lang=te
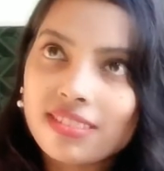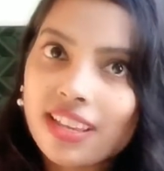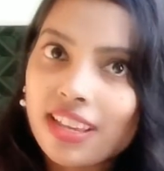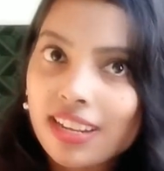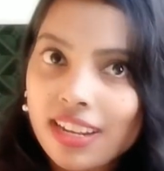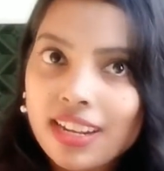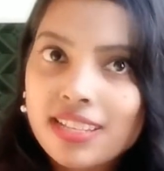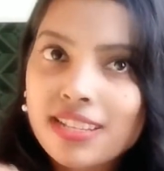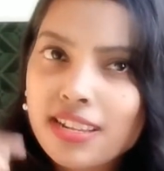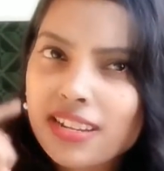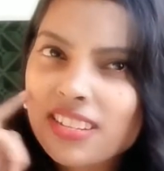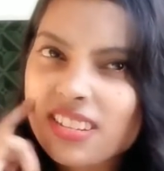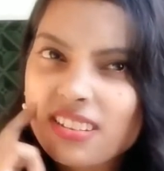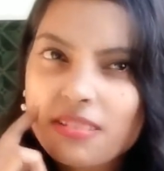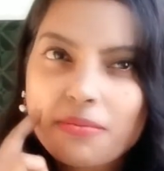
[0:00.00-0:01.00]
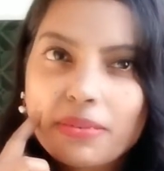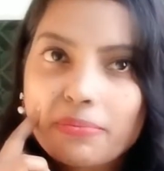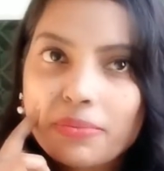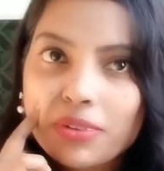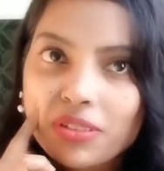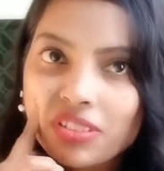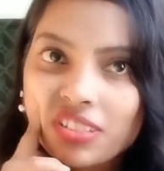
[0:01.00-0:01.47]
నేనైనా సరే చిన్న
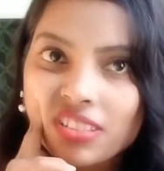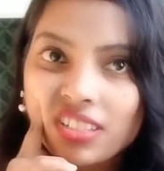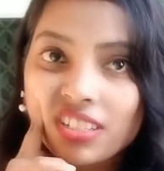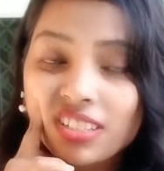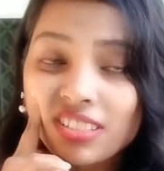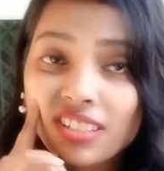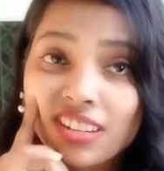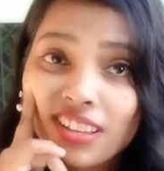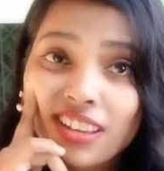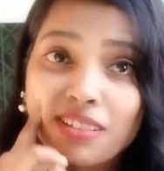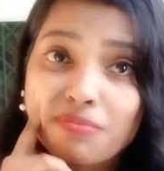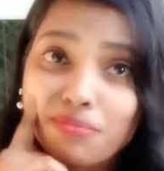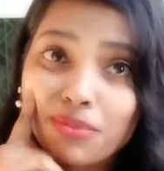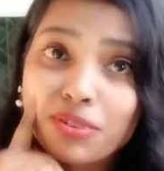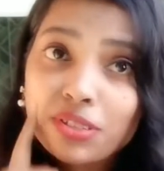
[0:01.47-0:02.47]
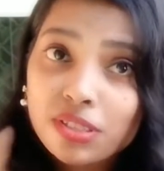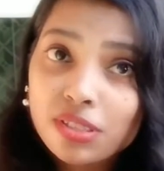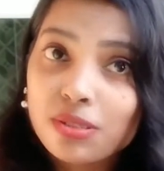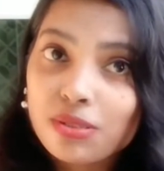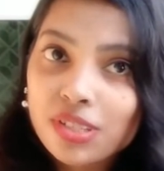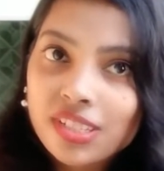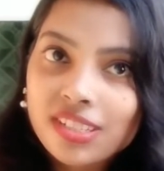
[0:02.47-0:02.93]
పింపుల్ వచ్చింది అనేసరికి అమ్మో
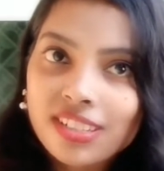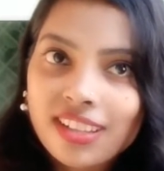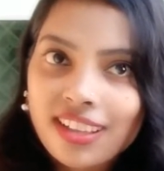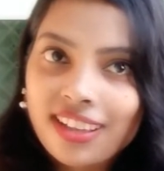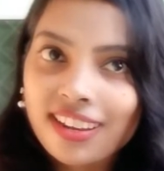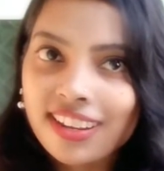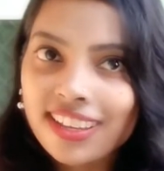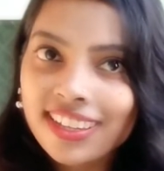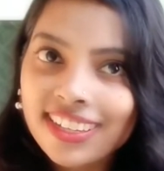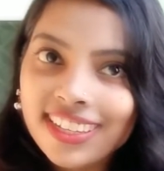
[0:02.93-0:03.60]
ఎందుకు వచ్చిందా అని